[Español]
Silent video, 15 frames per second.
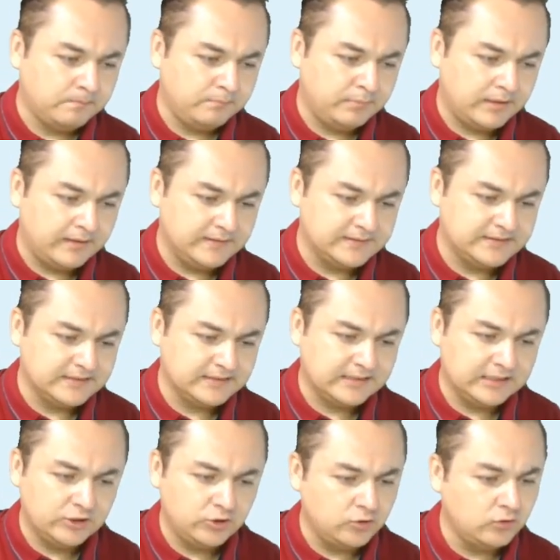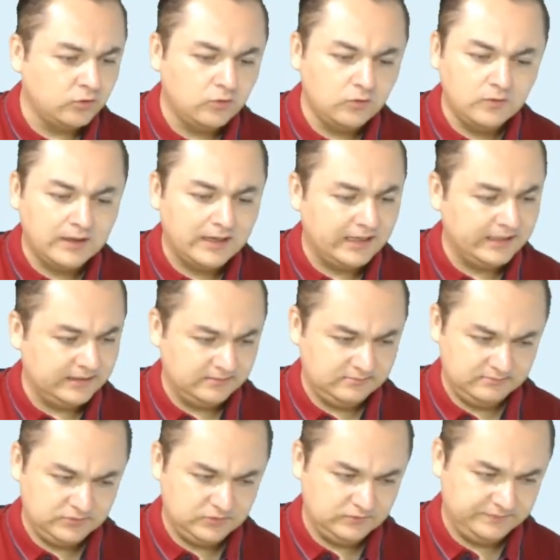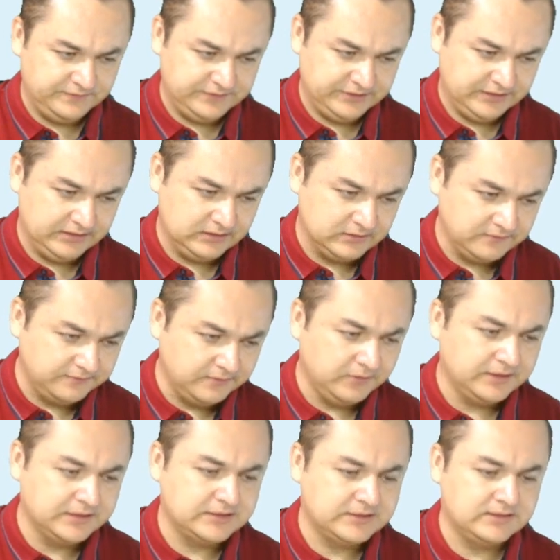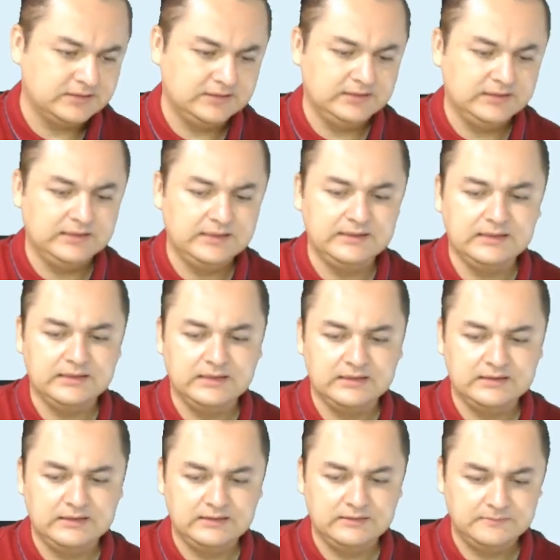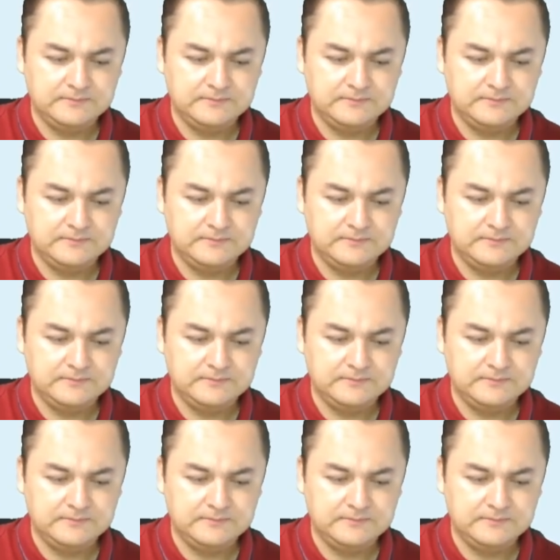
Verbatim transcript: Para decir que no hay suficientes flores en el jardín.